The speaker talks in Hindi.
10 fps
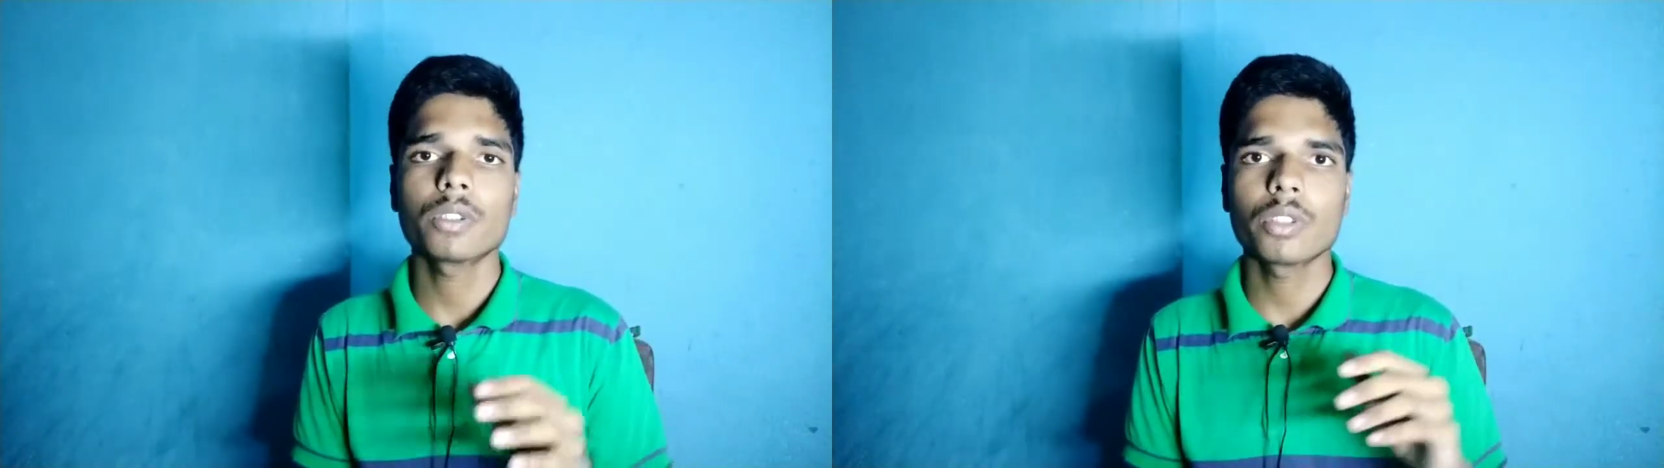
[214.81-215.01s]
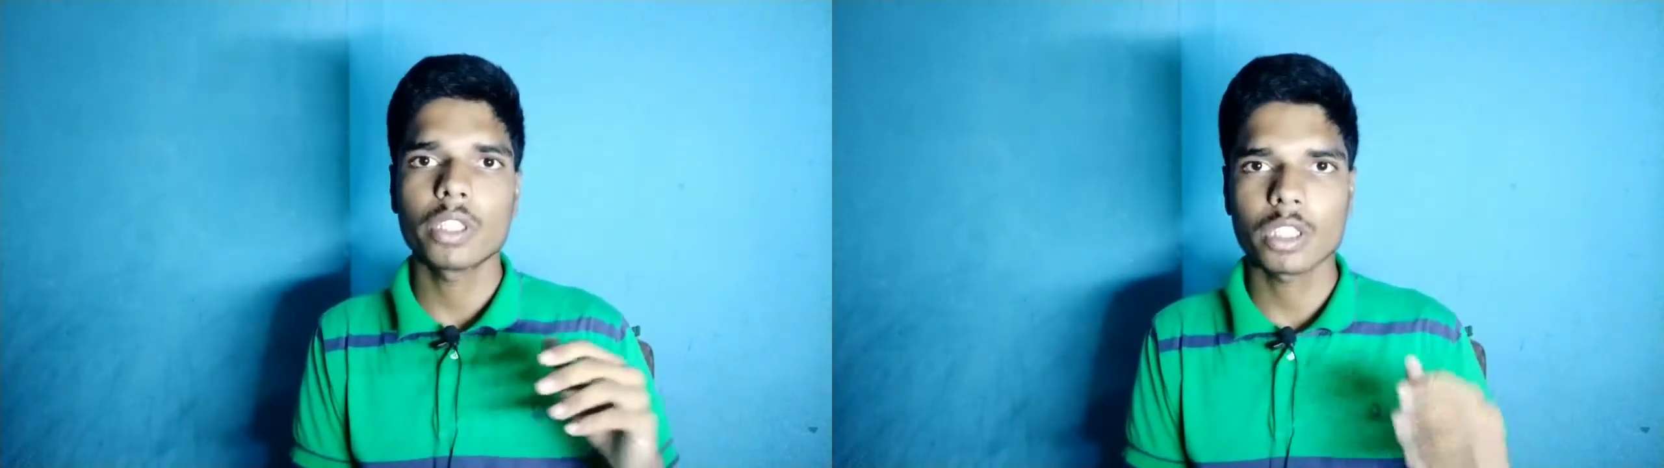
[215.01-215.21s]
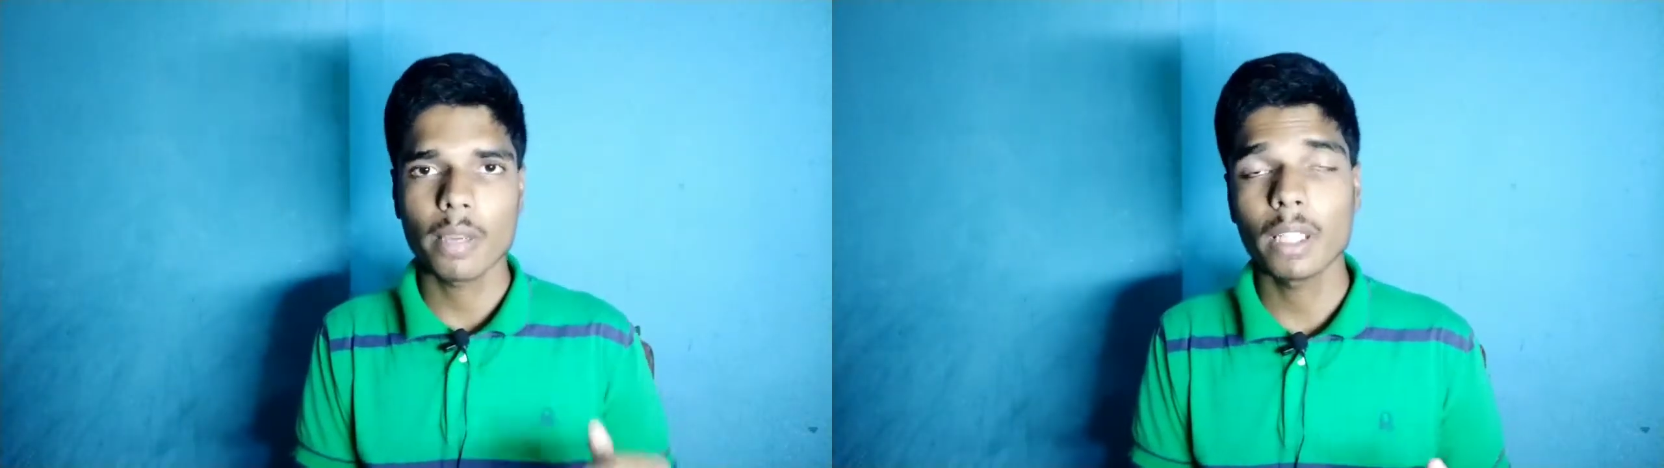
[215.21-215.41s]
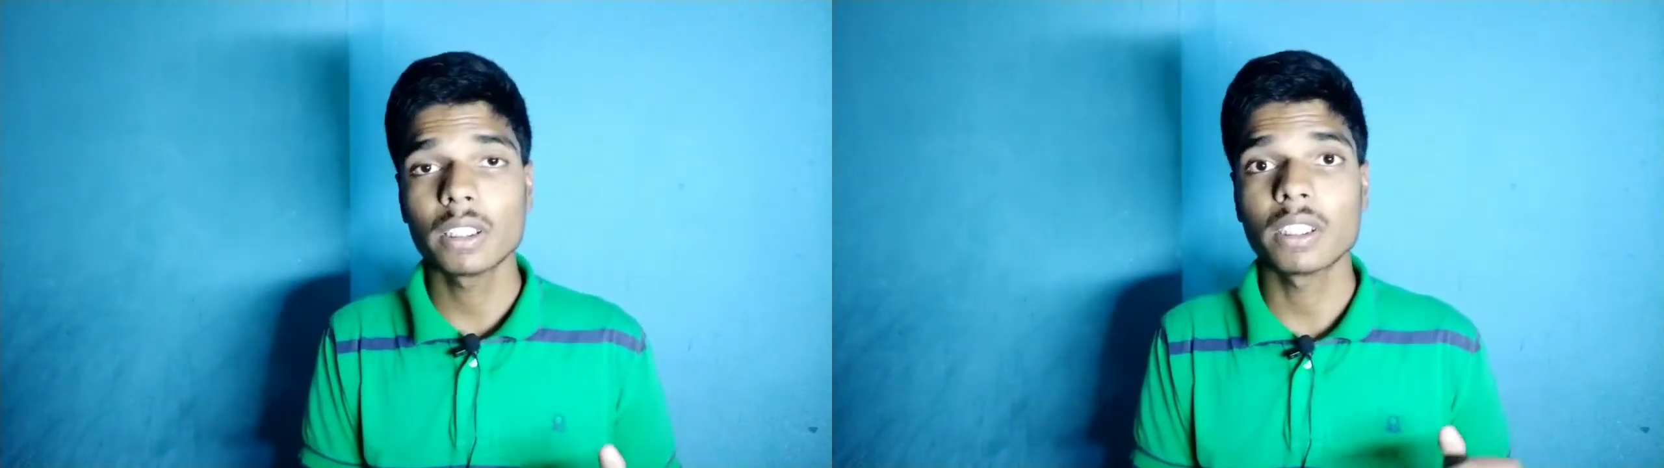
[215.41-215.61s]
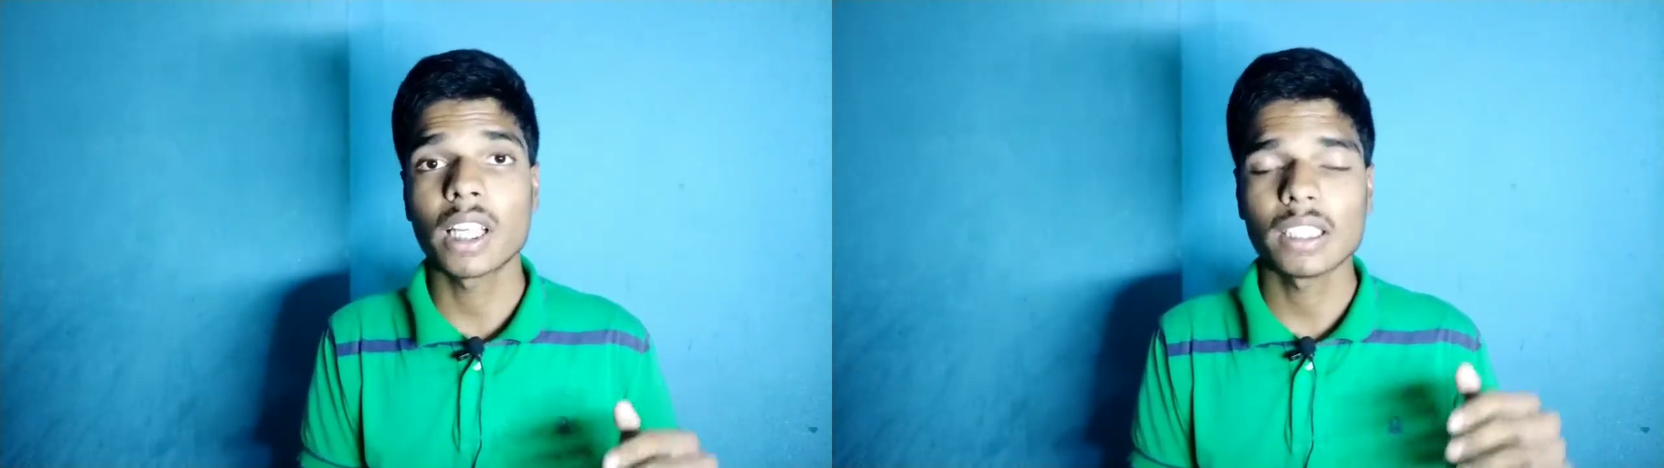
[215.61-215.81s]
दोस्तों इसके
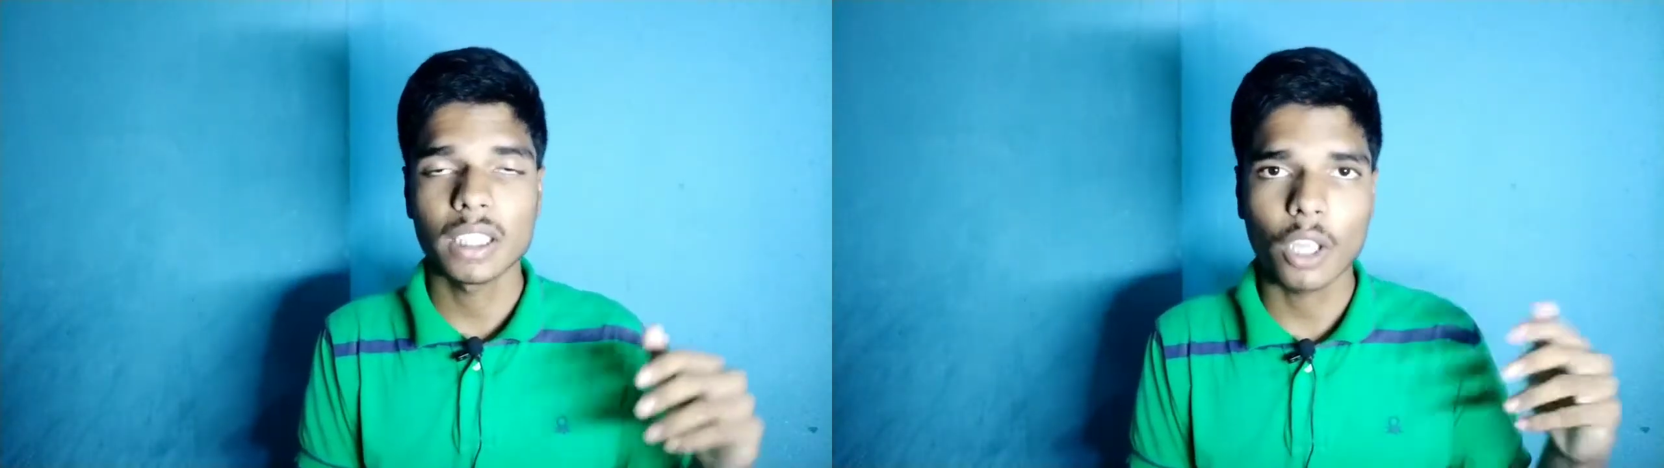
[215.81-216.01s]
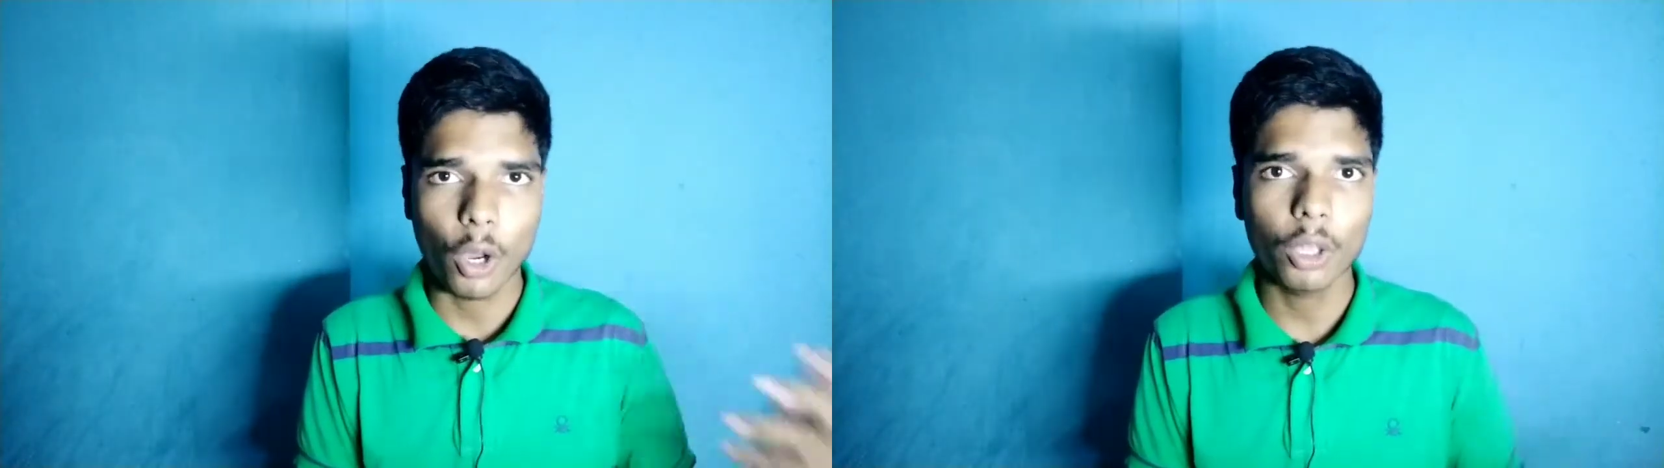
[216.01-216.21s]
बाद ना जाने